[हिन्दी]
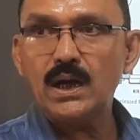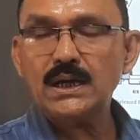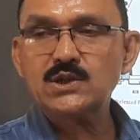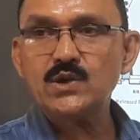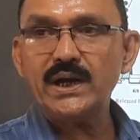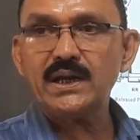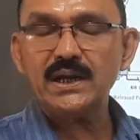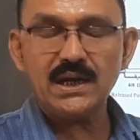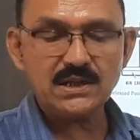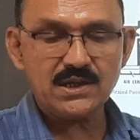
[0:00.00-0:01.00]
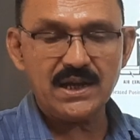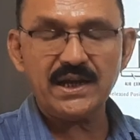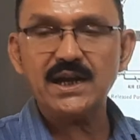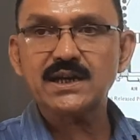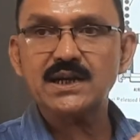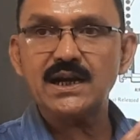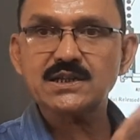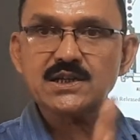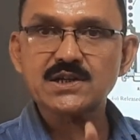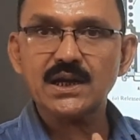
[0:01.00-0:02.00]
एक्चुएट किया स्लेक
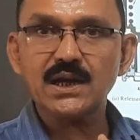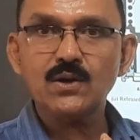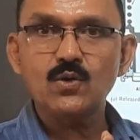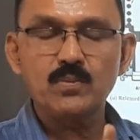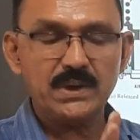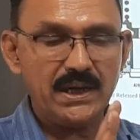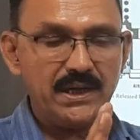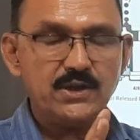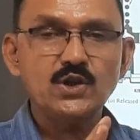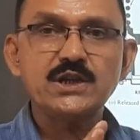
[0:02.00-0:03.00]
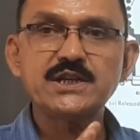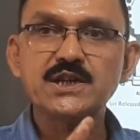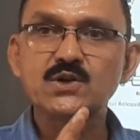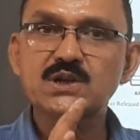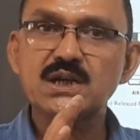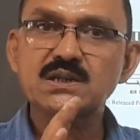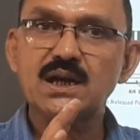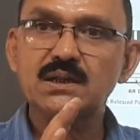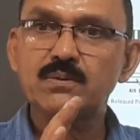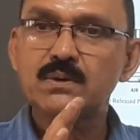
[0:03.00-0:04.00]
एडजस्टर के घूमते ही जो नीचे उसके
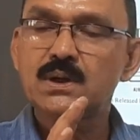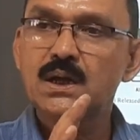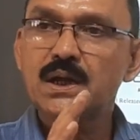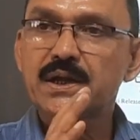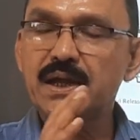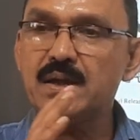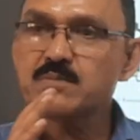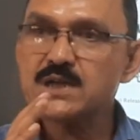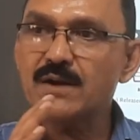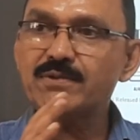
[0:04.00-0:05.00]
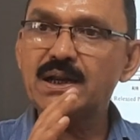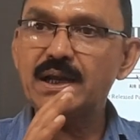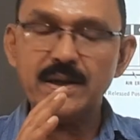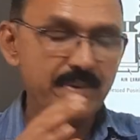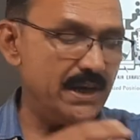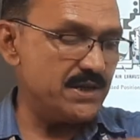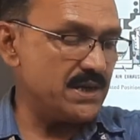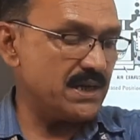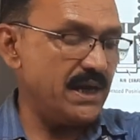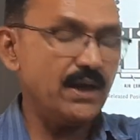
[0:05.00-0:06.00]
साथ केम साफ्ट लगी हुई है
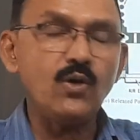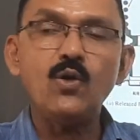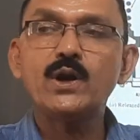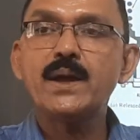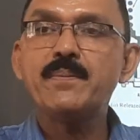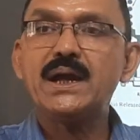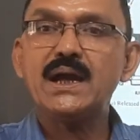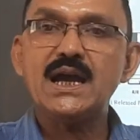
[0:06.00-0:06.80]
जिसके एक कोने में